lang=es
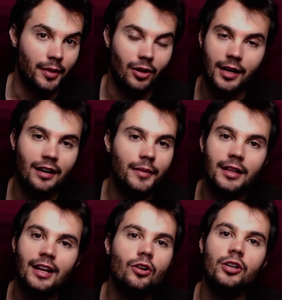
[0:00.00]
pero
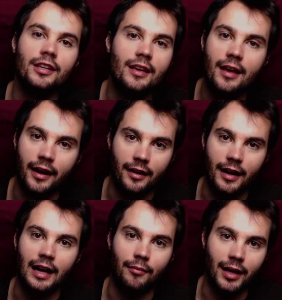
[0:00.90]
realmente no
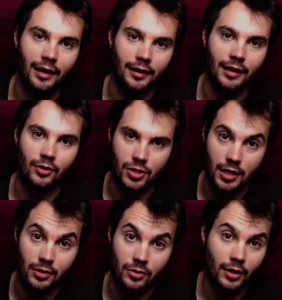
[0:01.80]
quieren amar a los
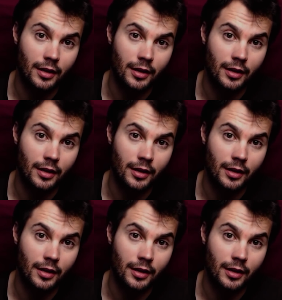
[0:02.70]
niños,